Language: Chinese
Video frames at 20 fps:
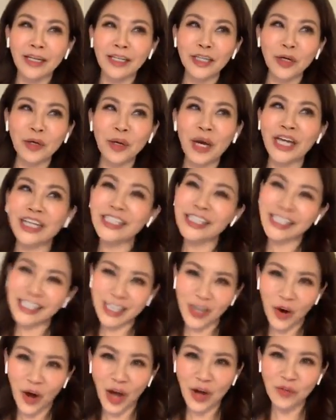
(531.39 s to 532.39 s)
都很
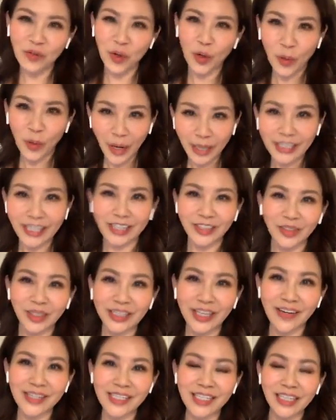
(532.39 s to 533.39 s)
喜欢我，欢迎我
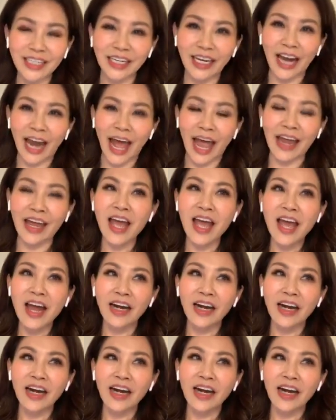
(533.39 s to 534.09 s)
到这里来。